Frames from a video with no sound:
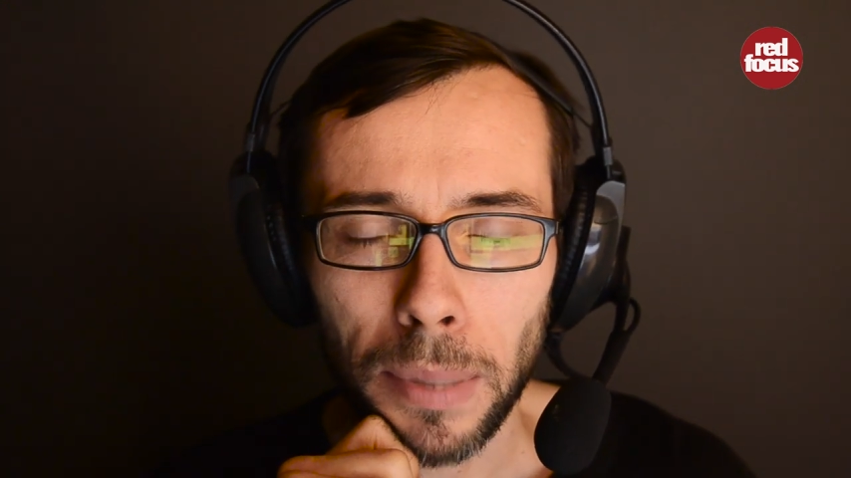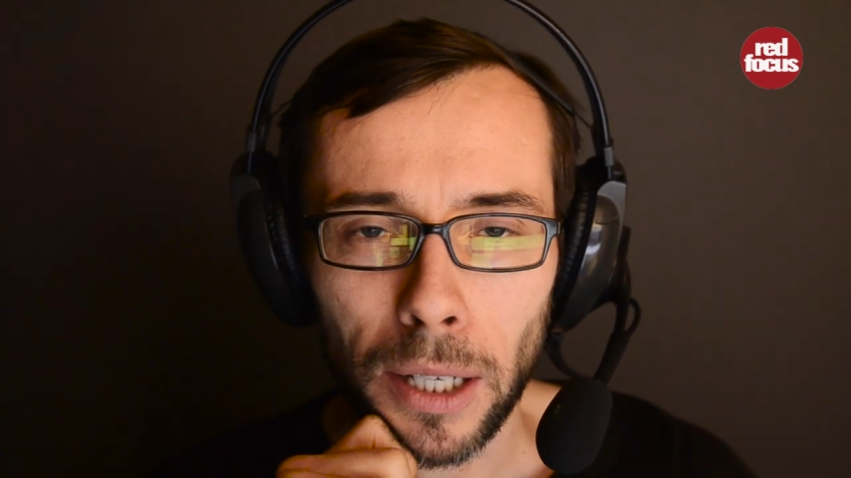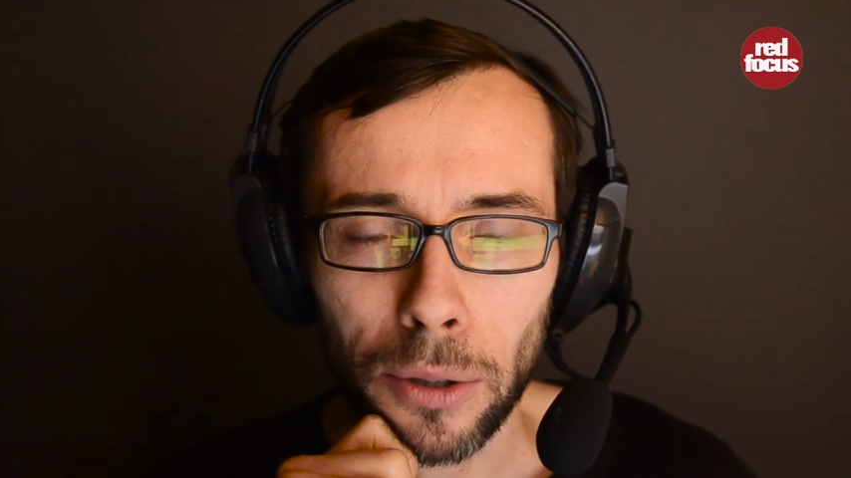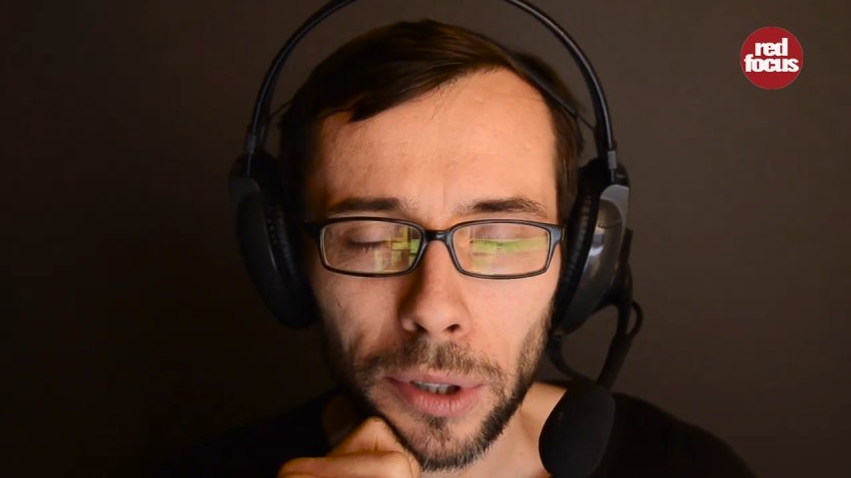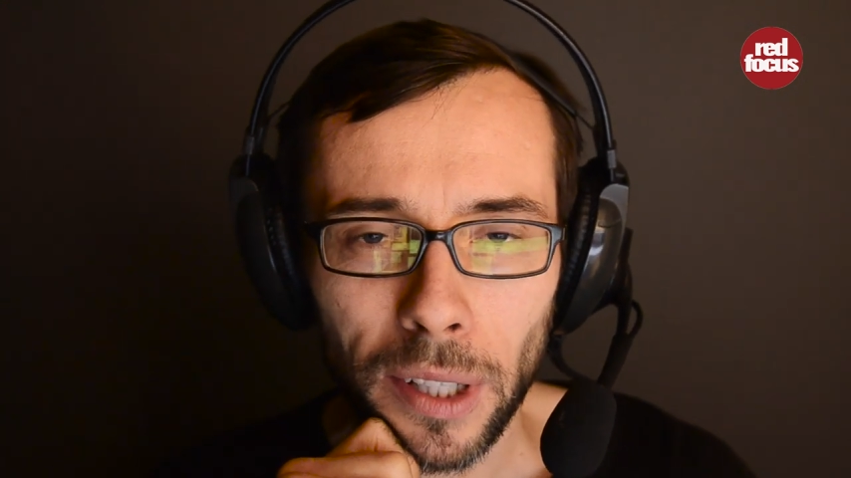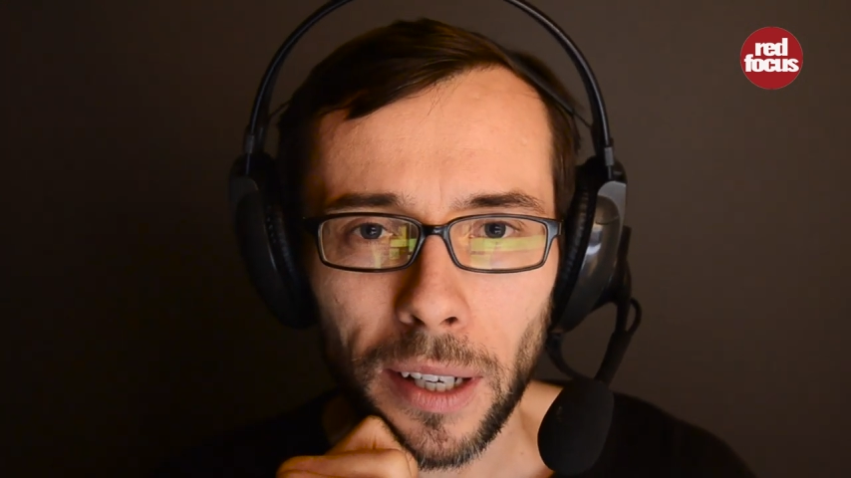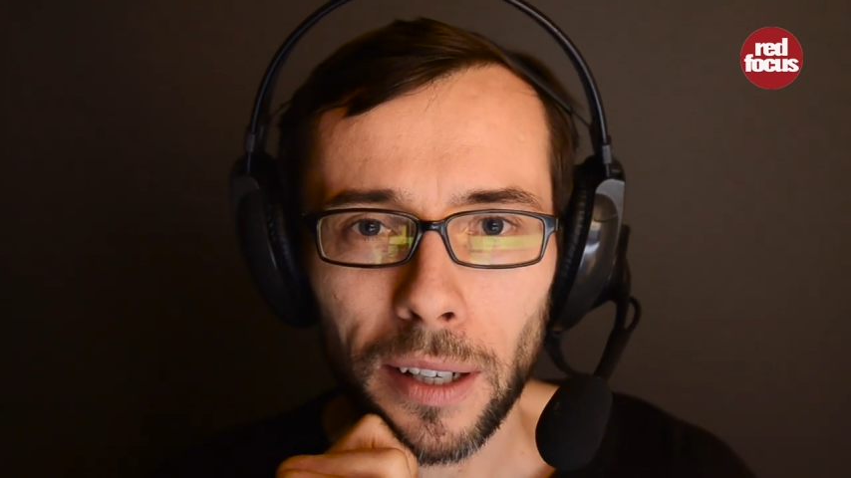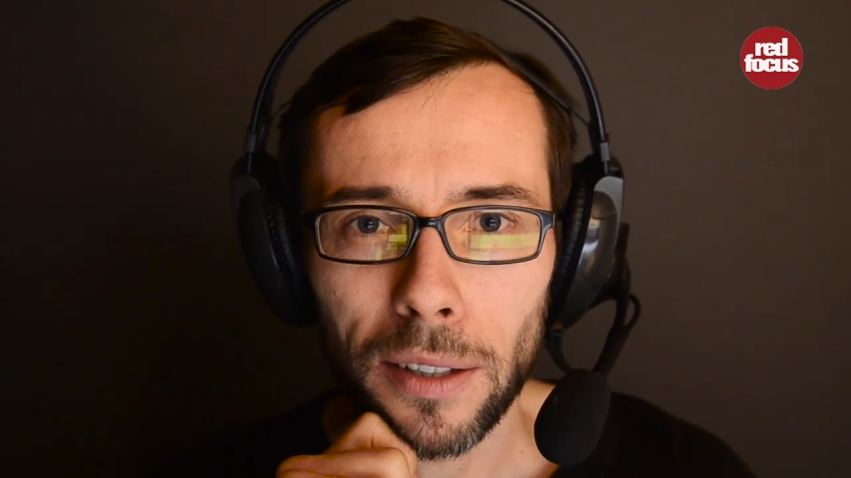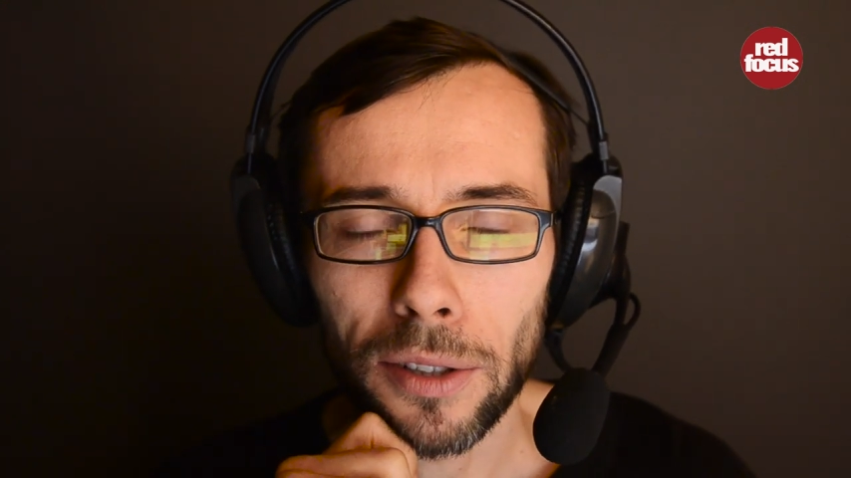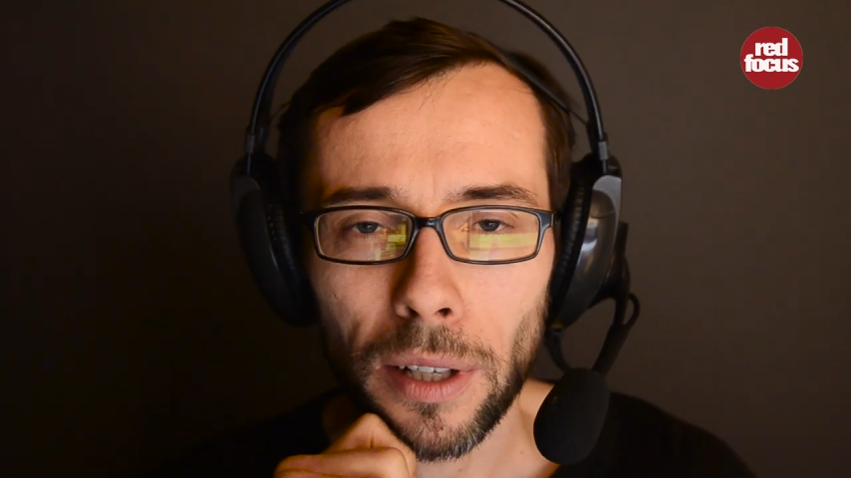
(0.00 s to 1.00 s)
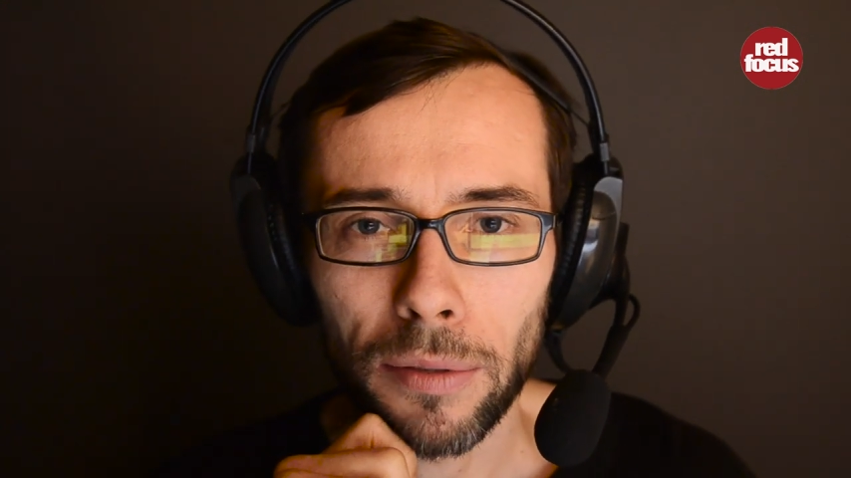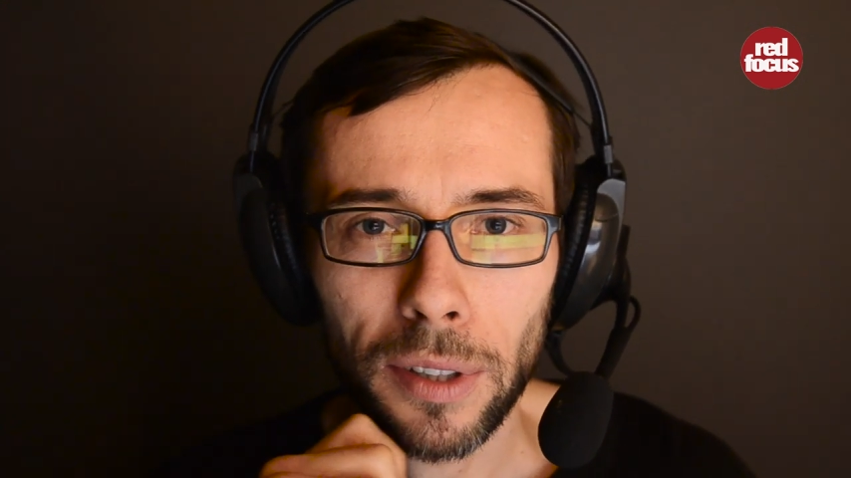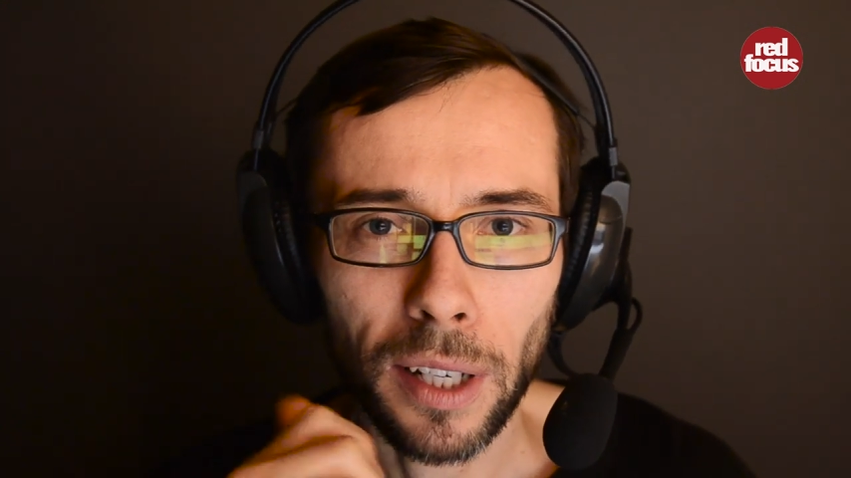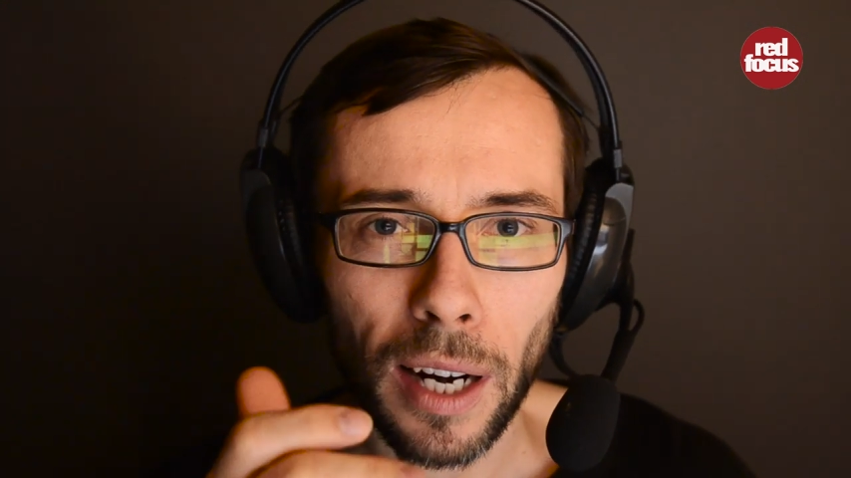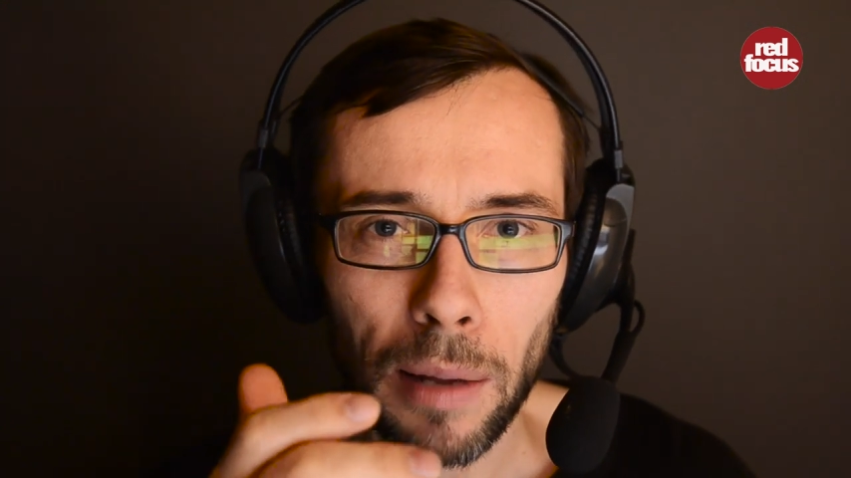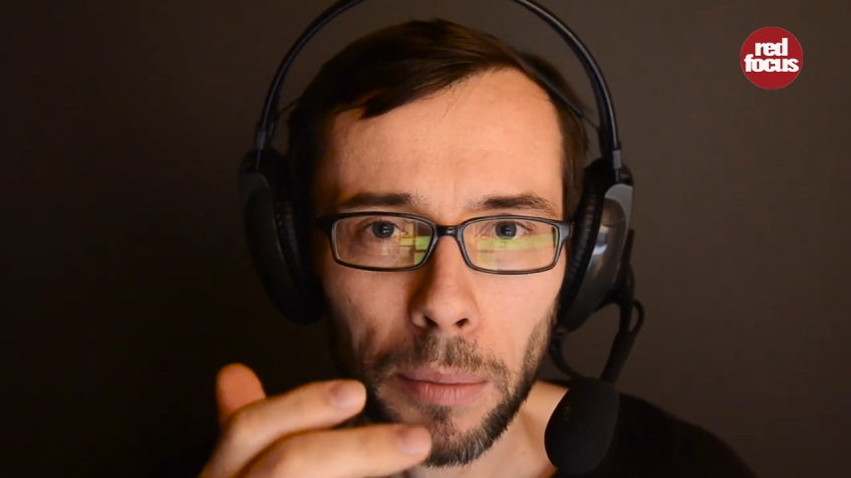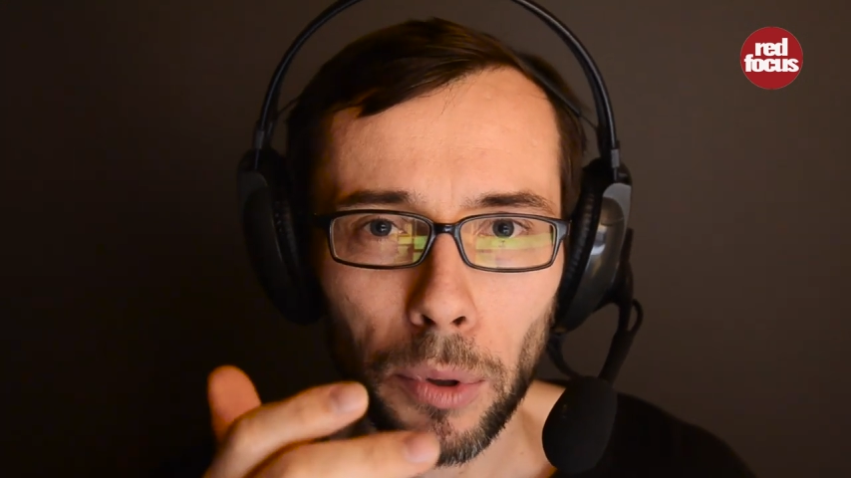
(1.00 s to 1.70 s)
parodia, czy nawet reklama